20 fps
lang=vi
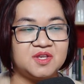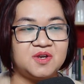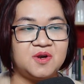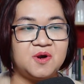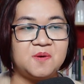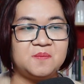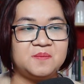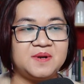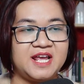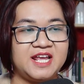
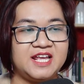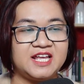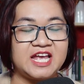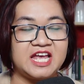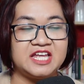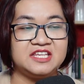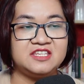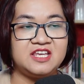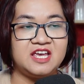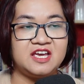Hôm nay
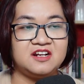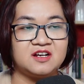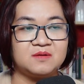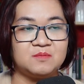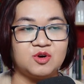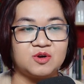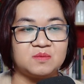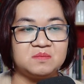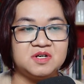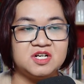cả nhà được
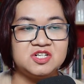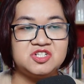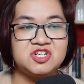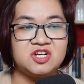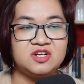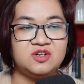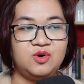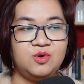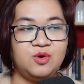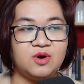một bữa
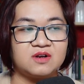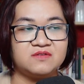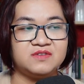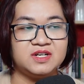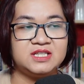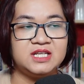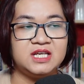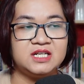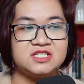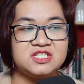trứng luộc
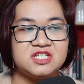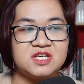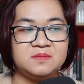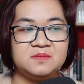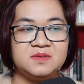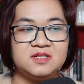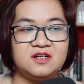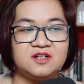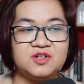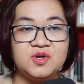với thịt
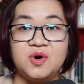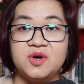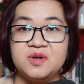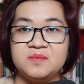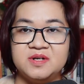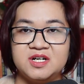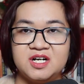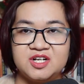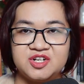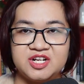chim nướng đổi
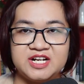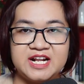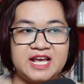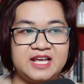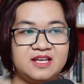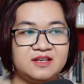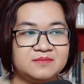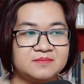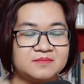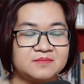bữa rồi
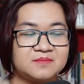đấy.